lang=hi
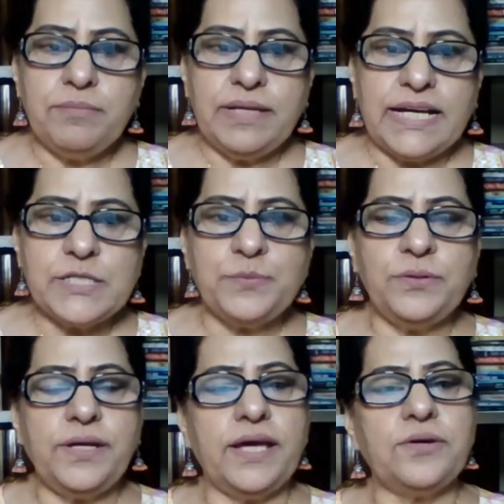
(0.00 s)

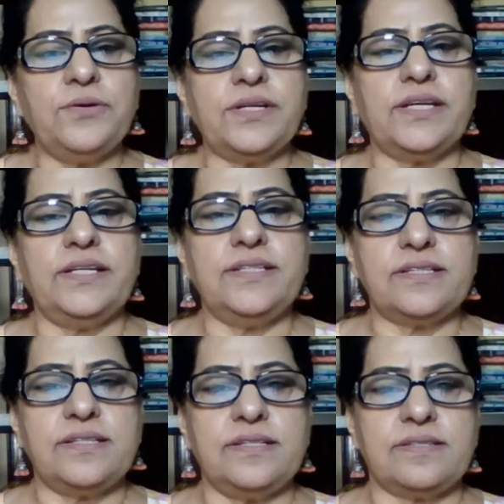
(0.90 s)
बिलासपुर हाई कोर्ट के
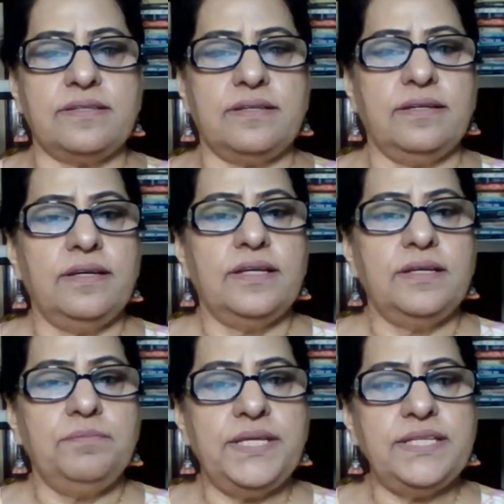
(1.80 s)
जस्टिस
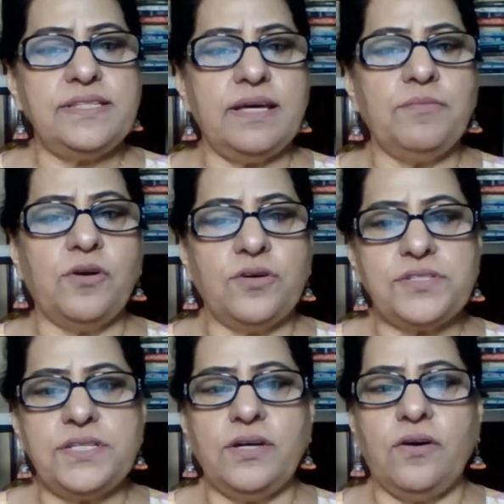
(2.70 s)
पी सैम
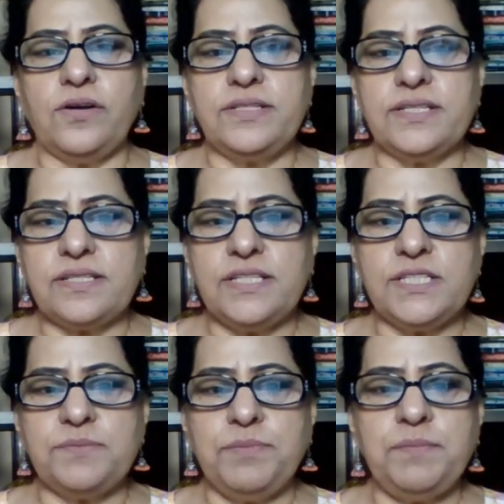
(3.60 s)
कोशी और
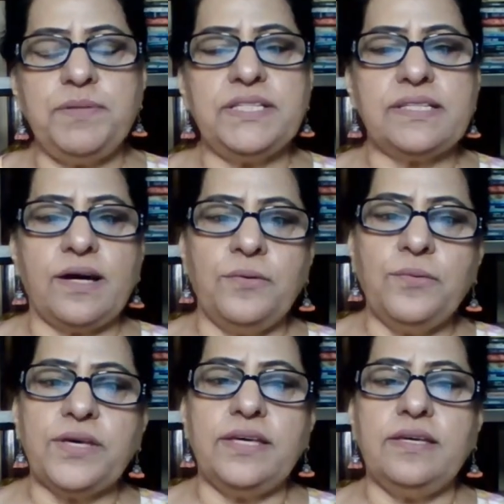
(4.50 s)
जस्टिस पी पी
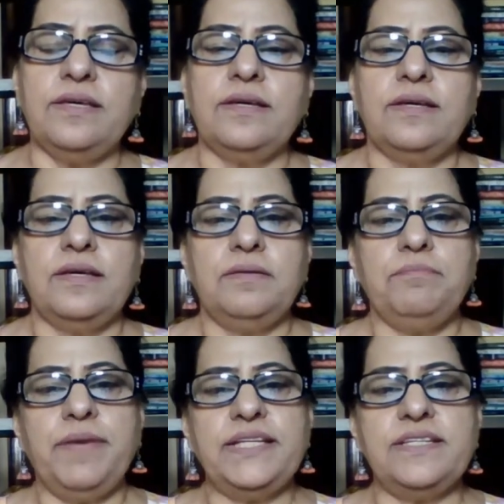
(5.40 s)
साहू की
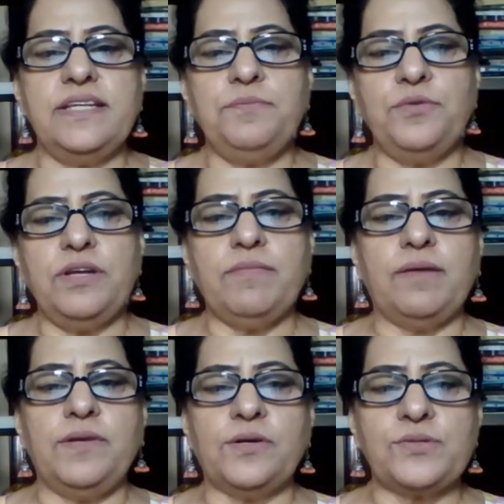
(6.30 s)
बेंच ने पूरे
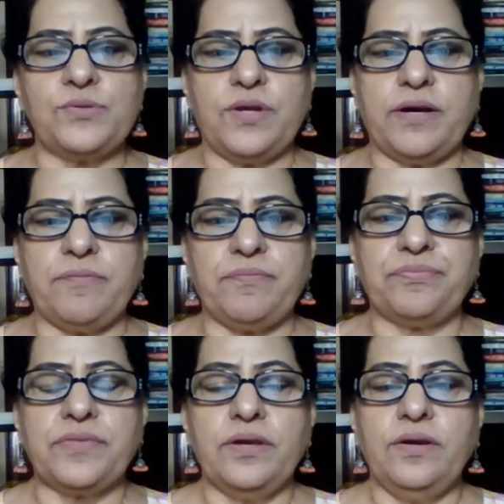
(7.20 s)
मामले को सुना
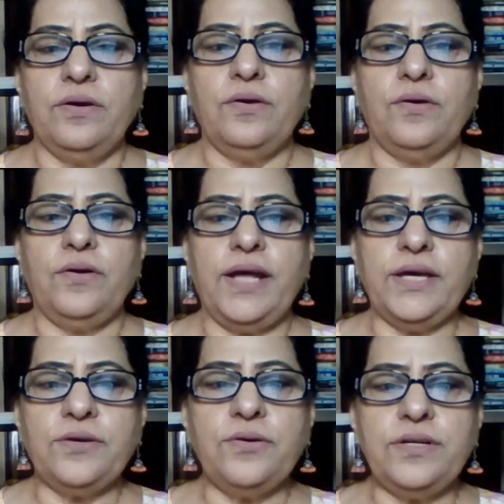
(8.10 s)
और
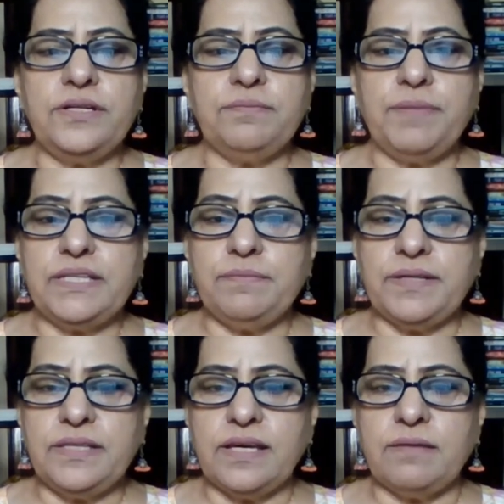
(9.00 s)
हाई कोर्ट पति
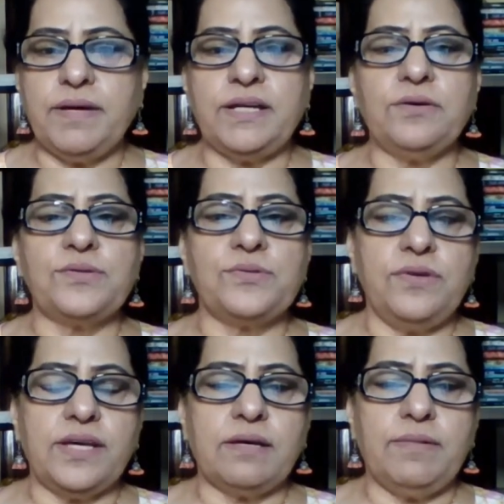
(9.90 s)
पत्नी के बयानों को
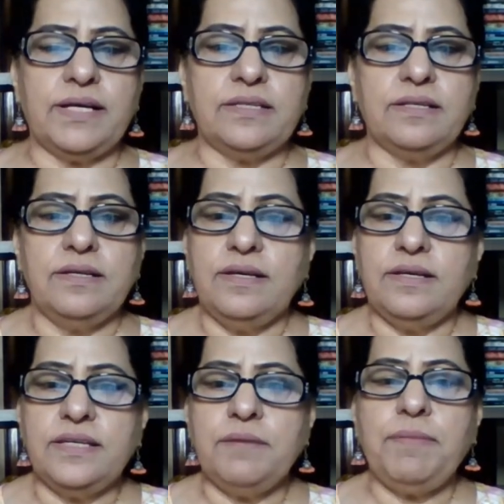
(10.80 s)
सुनने के बाद
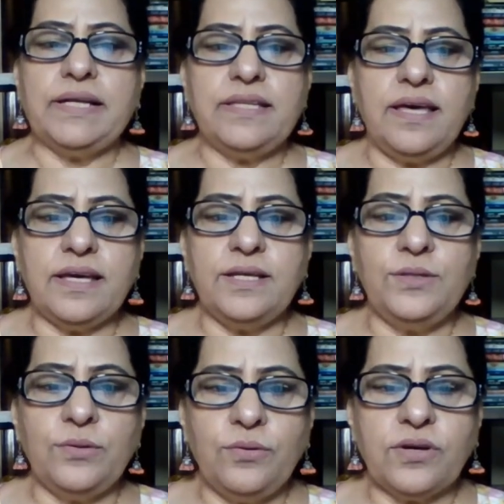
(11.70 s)
ये पाता है कि
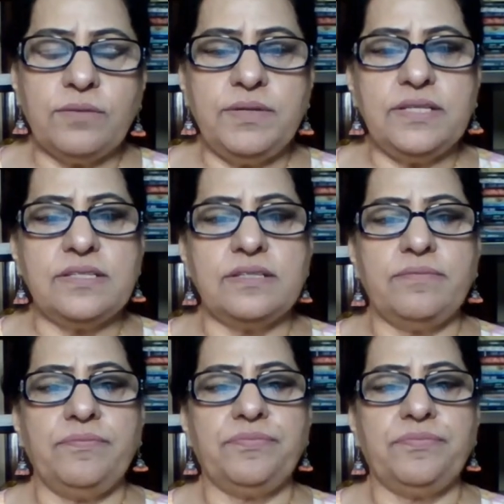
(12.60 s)
दोनों के बीच